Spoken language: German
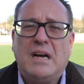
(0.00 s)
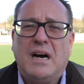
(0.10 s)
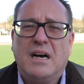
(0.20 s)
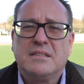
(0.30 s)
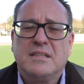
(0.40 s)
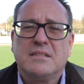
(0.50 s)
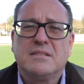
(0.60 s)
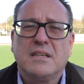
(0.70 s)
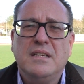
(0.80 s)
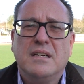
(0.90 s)
Hat
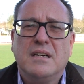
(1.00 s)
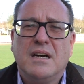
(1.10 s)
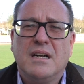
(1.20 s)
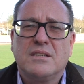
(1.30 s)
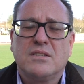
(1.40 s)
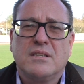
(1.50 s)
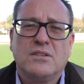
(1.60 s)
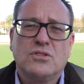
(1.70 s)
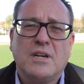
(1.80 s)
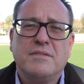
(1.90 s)
jetzt Trier als
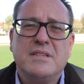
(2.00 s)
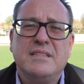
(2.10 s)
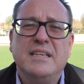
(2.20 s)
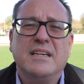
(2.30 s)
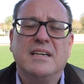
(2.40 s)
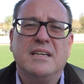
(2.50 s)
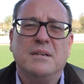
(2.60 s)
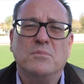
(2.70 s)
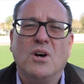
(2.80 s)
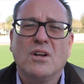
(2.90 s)
Staffelsieger
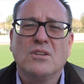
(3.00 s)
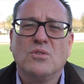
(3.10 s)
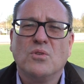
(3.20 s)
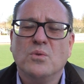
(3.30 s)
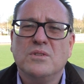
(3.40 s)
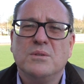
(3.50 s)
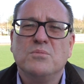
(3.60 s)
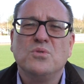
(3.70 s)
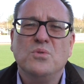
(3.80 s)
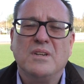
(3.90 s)
im Norden und uns
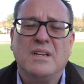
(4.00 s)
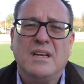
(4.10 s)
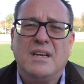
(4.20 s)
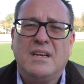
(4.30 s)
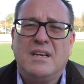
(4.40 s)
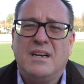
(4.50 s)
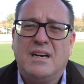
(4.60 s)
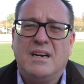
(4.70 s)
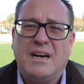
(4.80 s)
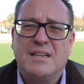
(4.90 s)
im Süden äh,
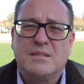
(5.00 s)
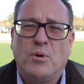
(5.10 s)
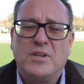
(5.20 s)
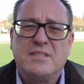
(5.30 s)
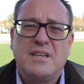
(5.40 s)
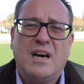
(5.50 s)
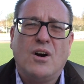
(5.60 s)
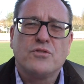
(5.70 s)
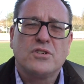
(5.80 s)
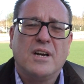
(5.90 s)
als potenzielle
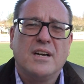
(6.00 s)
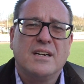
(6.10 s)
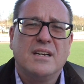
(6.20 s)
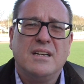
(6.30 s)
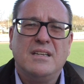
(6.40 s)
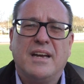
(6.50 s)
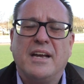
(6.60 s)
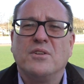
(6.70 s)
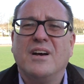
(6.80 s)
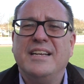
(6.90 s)
Aufsteiger in die
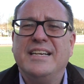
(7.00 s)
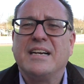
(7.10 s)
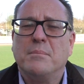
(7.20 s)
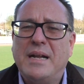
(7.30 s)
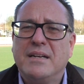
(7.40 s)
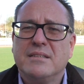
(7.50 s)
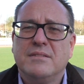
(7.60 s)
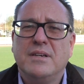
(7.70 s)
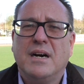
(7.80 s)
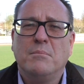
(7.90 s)
Regionalliga
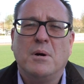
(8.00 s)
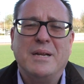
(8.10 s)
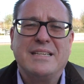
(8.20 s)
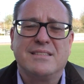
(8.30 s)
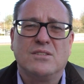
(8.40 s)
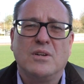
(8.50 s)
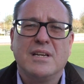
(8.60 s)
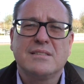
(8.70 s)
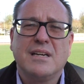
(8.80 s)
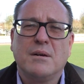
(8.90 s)
gemeldet. Wir haben am letzten
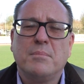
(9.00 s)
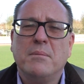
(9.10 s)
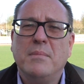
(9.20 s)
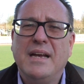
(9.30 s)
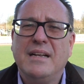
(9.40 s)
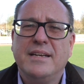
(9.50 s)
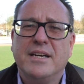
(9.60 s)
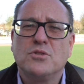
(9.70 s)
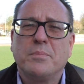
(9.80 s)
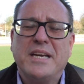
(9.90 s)
Donnerstag per Mail die
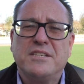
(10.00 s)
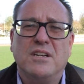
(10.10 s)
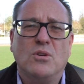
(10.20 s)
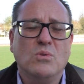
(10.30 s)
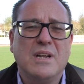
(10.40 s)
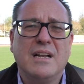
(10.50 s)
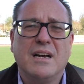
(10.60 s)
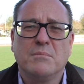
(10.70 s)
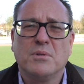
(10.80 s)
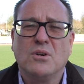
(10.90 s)
entsprechenden
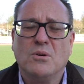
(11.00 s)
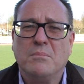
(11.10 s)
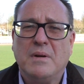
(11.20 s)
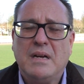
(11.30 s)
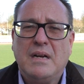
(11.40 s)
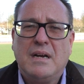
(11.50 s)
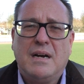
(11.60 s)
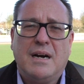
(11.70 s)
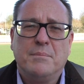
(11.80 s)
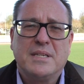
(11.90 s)
Unterlagen bekommen,
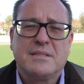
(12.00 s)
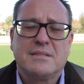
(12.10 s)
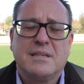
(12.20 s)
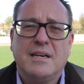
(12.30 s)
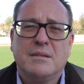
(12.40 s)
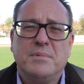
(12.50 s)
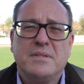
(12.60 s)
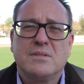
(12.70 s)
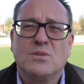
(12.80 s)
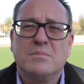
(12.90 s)
haben jetzt Zeit
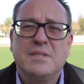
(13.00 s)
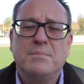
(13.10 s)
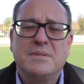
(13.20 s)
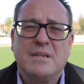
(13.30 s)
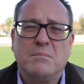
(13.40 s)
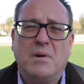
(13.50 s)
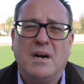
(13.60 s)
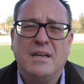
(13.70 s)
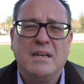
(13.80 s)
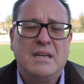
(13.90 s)
bis zum 17.
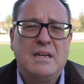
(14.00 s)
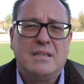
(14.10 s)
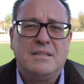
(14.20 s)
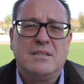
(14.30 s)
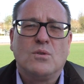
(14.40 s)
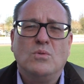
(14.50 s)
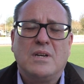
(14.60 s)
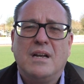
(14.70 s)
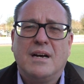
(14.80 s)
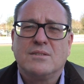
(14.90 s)
Mai diese
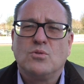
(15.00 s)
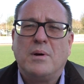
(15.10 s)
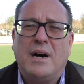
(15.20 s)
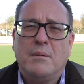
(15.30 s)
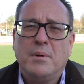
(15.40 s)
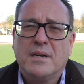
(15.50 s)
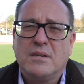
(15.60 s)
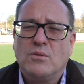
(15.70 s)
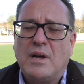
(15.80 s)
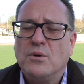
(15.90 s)
Unterlagen zu
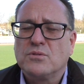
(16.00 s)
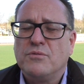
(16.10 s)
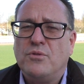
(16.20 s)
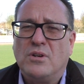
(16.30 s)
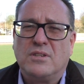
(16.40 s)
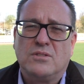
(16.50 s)
bearbeiten und ausgefüllt